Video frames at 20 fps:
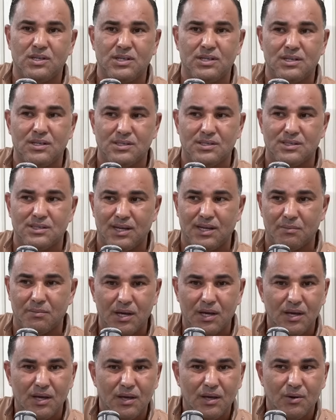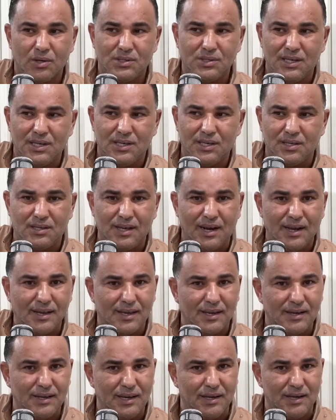لي يا سلام وقت اللي كي ترى
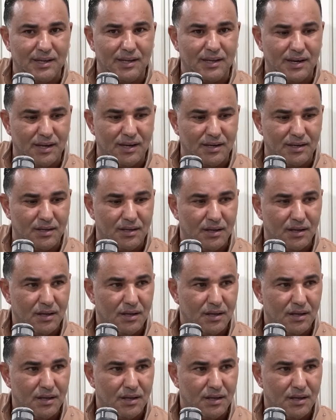كاريري راني